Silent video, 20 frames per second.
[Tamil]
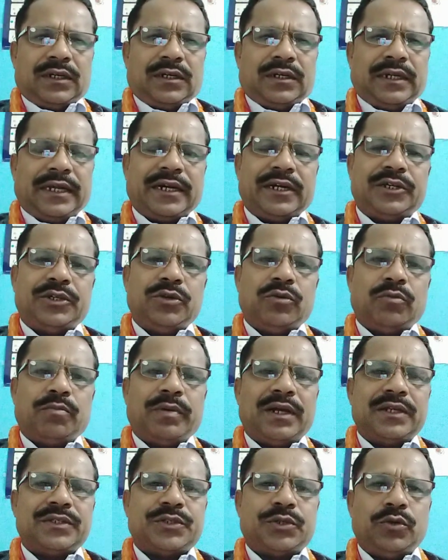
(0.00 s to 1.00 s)
நெகட்டிவ்
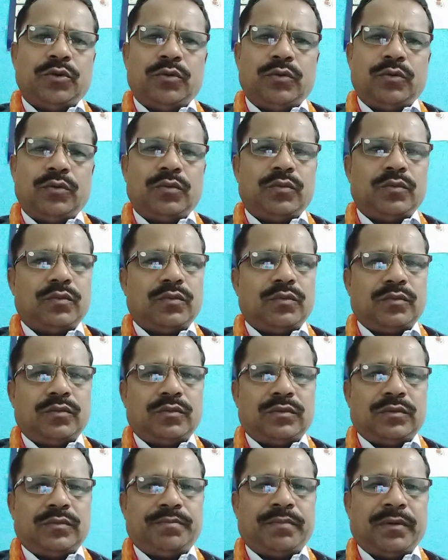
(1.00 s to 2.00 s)
பாசிட்டிவ்
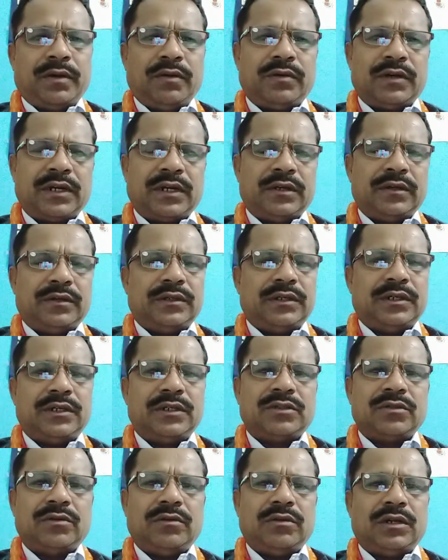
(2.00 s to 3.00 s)
பவர்கள் என்று
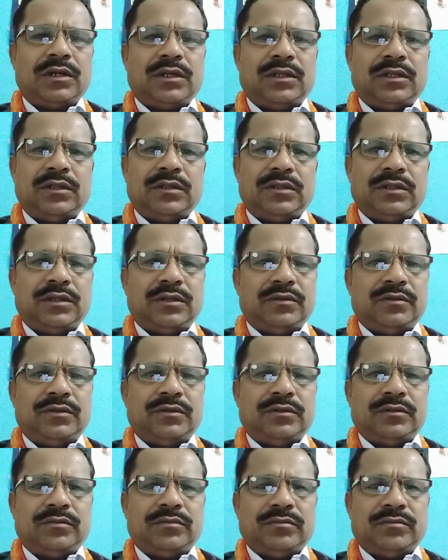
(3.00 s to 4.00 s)
சொல்வார்கள் அந்த
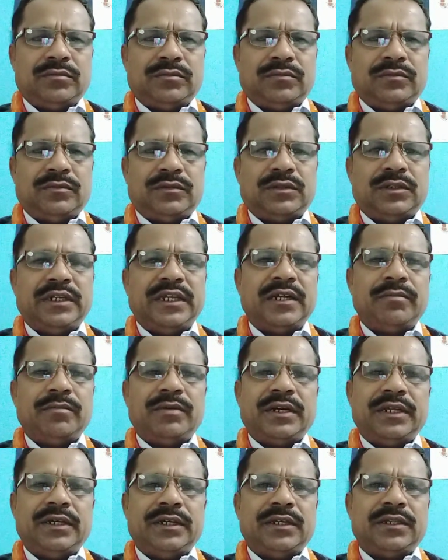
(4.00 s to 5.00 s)

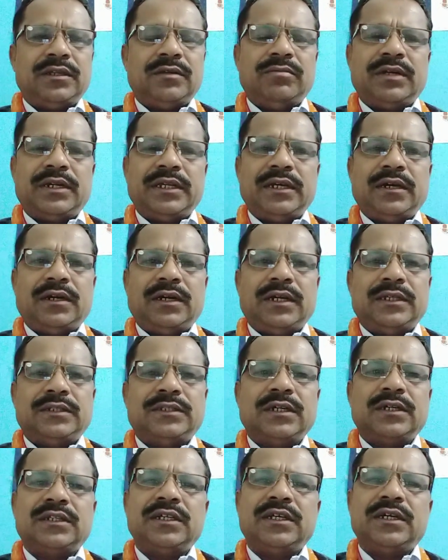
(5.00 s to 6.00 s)
நேர்மறை எதிர்மறையான
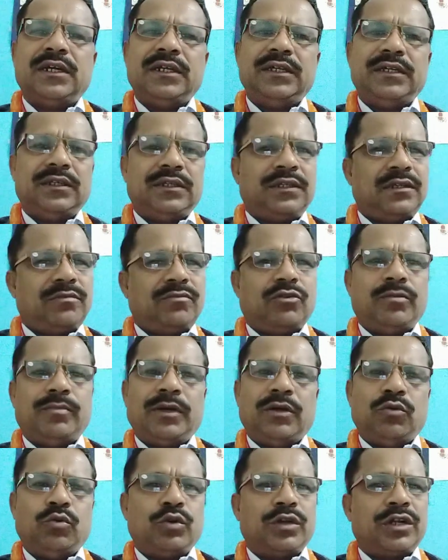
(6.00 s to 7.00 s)
சக்திகளை இதன்
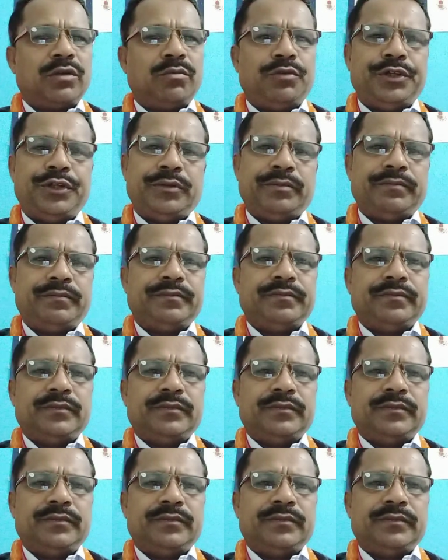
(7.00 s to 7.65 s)
மூலமாக உணர முடியும்